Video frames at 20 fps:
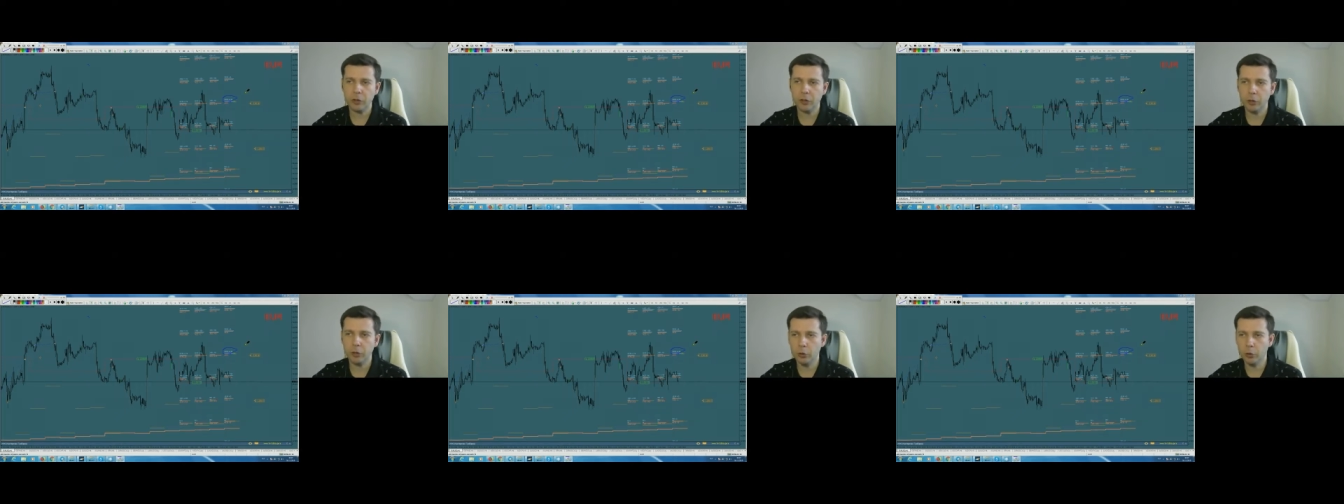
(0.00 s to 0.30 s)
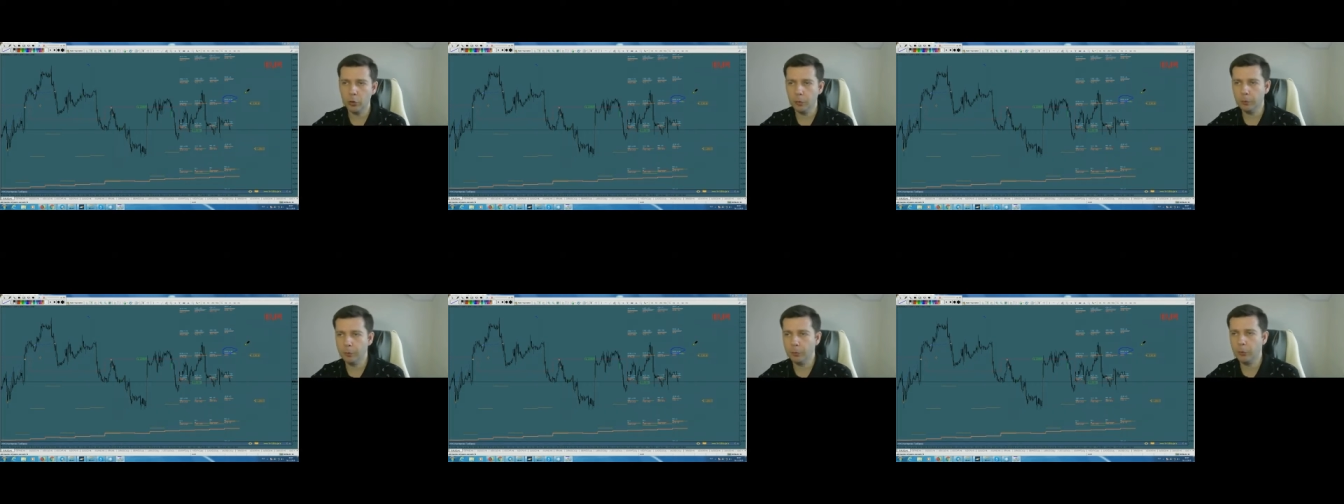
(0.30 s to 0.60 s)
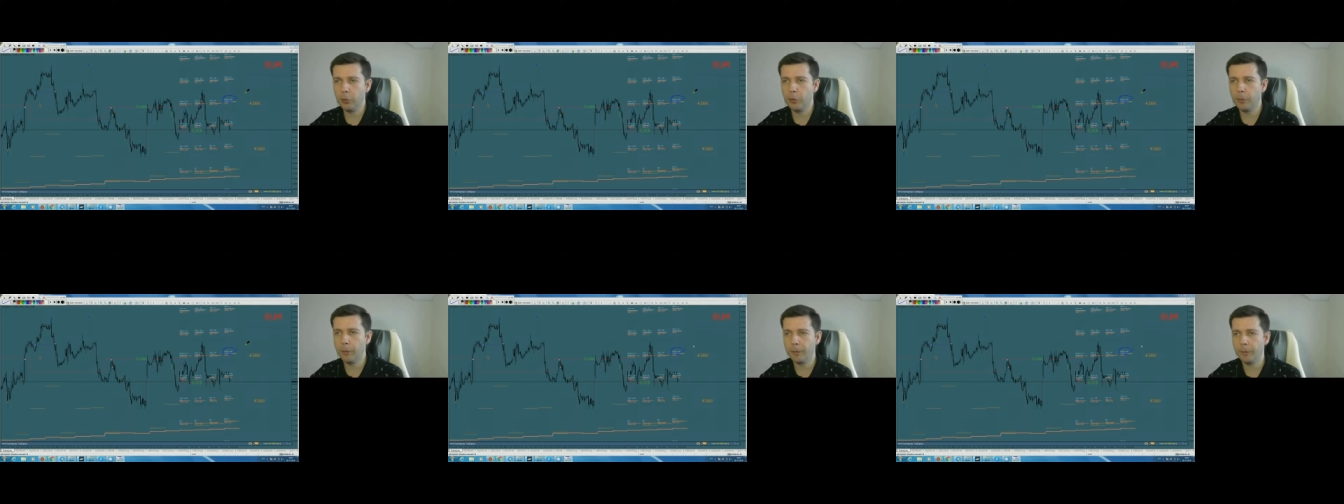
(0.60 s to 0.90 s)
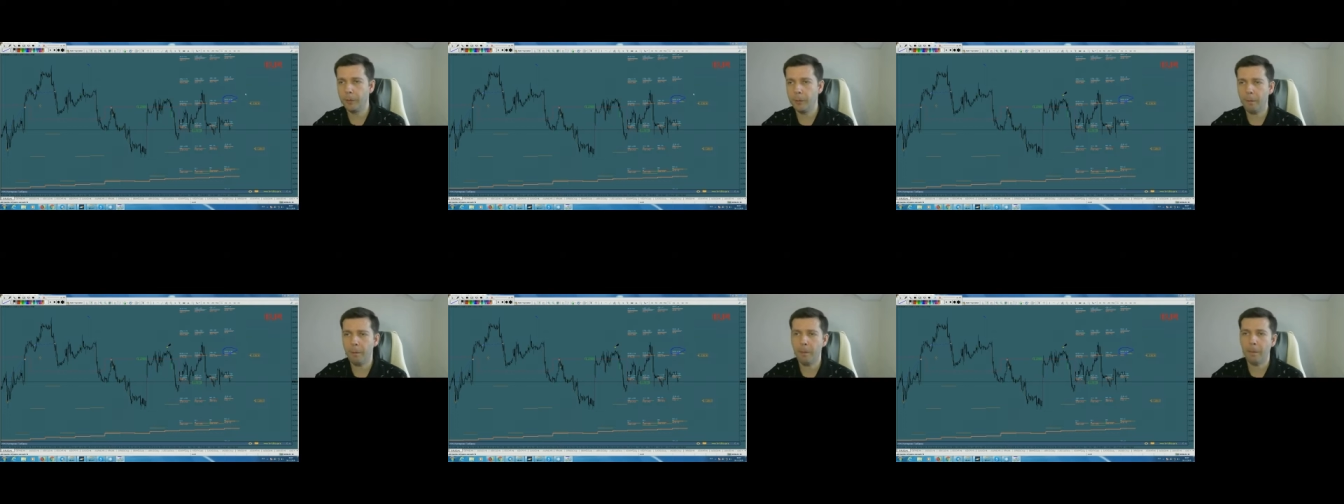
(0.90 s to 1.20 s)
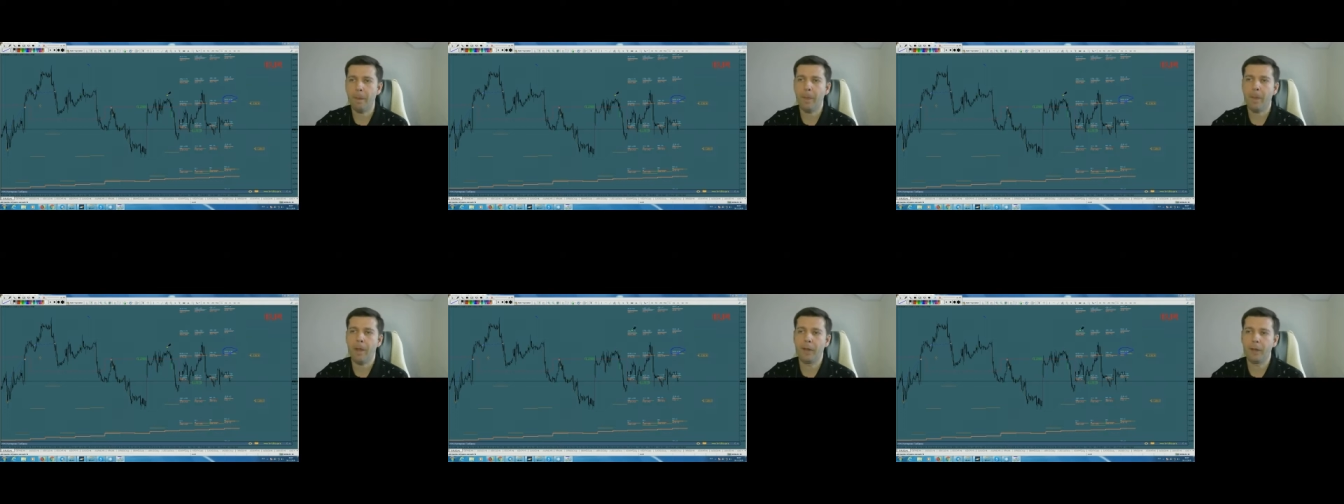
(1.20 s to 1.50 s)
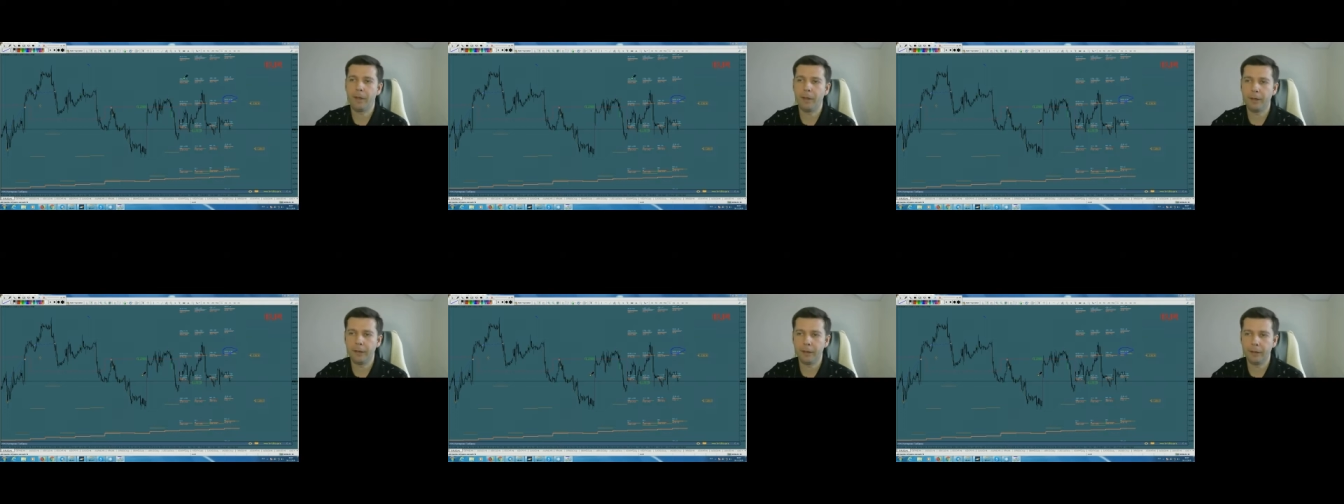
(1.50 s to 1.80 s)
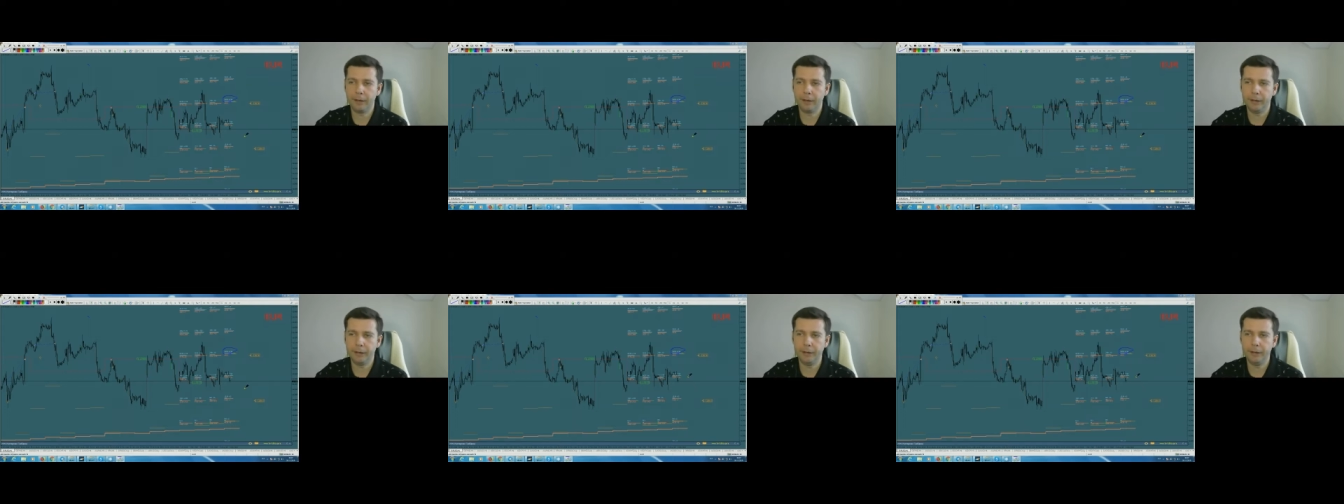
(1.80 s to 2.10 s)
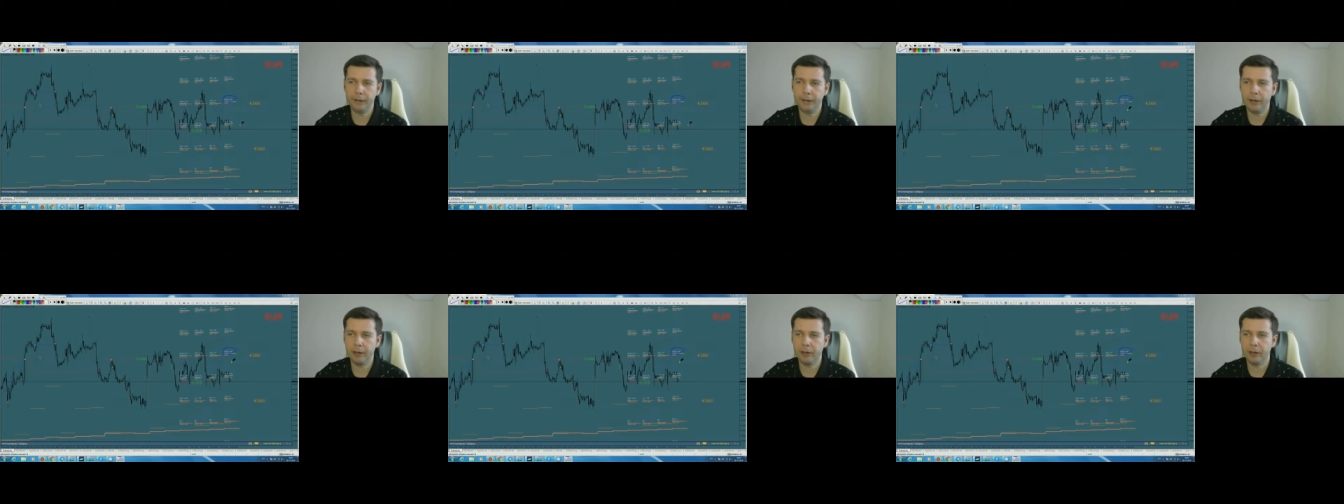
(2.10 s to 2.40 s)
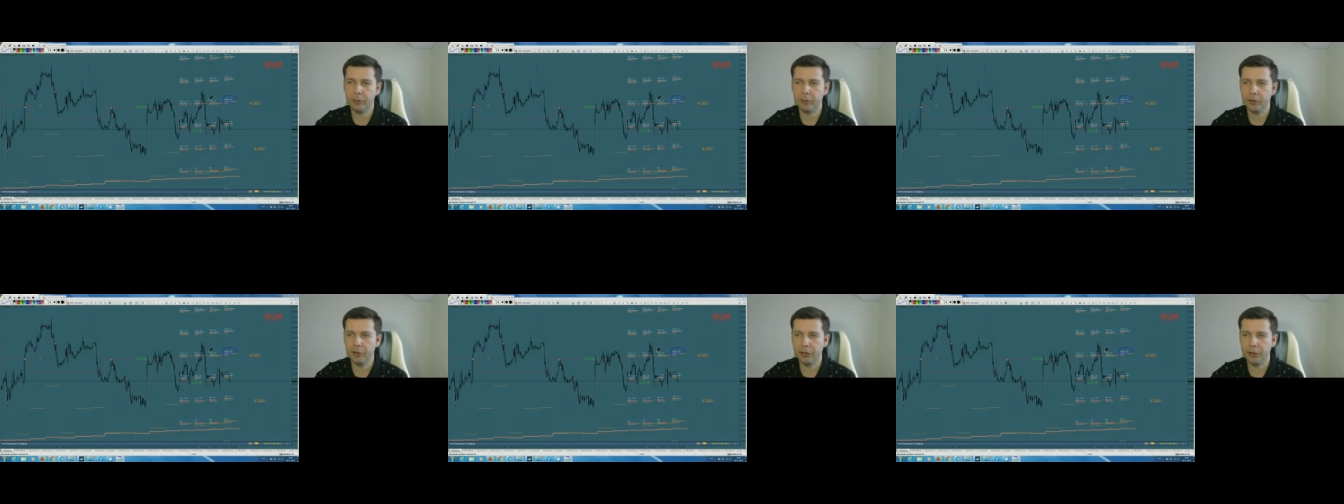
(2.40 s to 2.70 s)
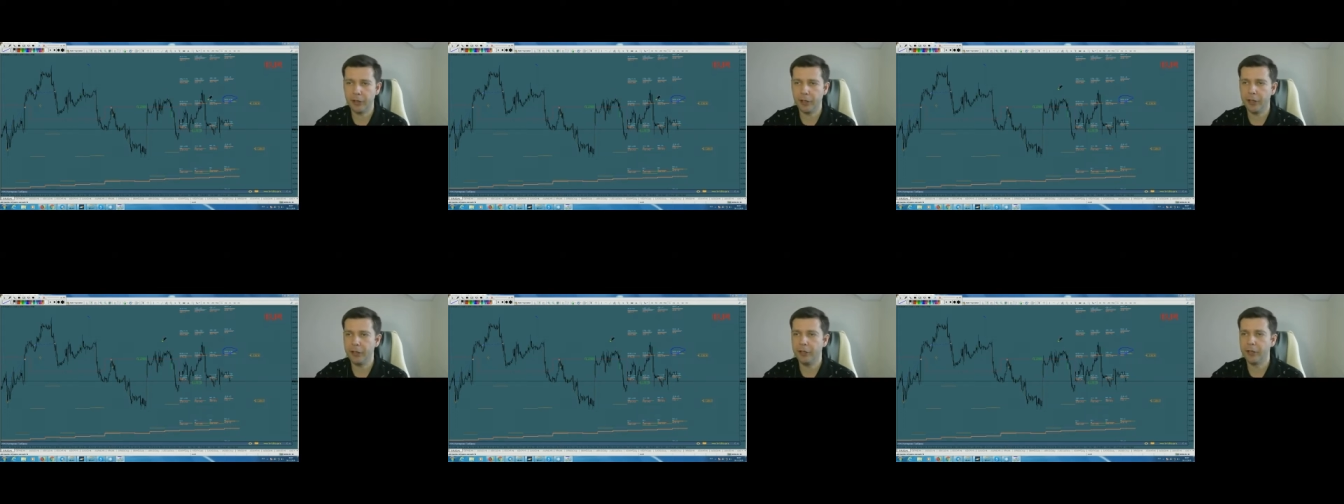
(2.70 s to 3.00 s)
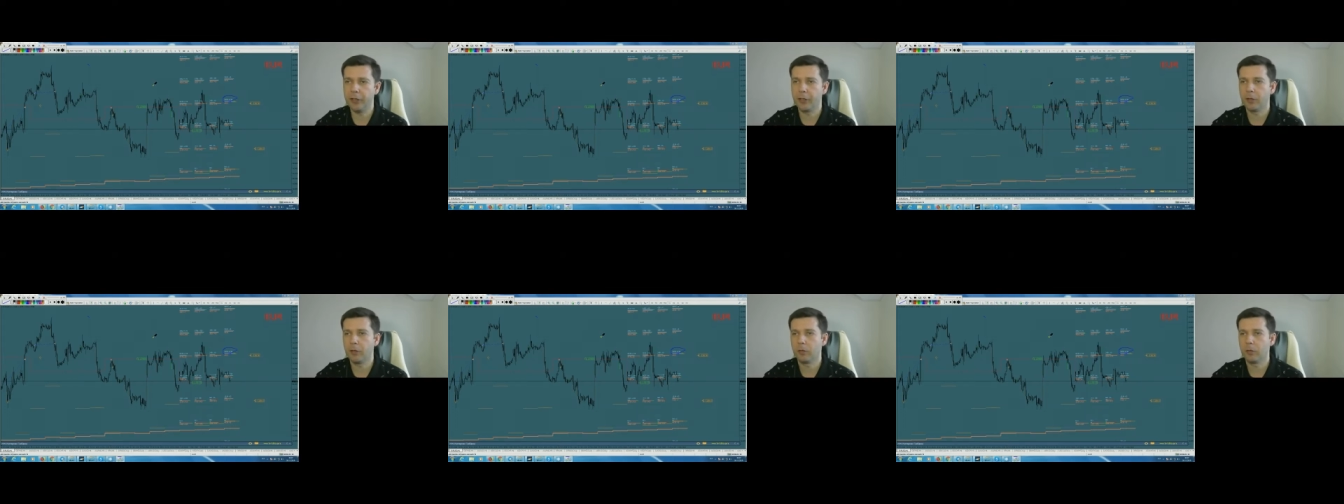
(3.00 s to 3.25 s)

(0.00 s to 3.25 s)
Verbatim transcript: Но по индикаторам Strike,